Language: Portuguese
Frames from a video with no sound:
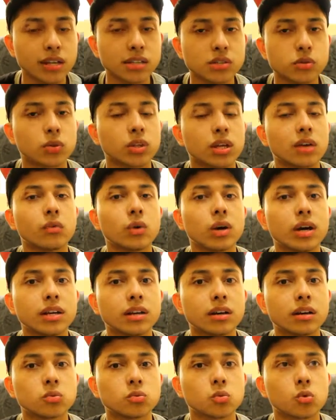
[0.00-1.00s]
eles não estavam
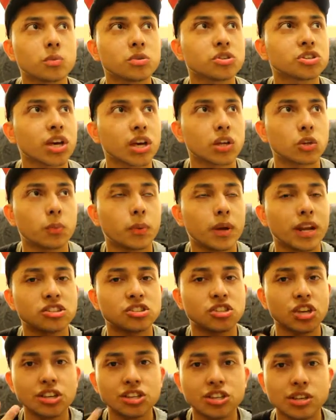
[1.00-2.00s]
criando um objeto para a
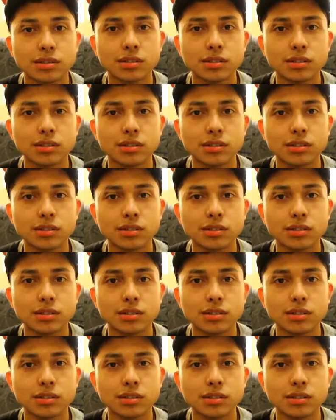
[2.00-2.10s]
gente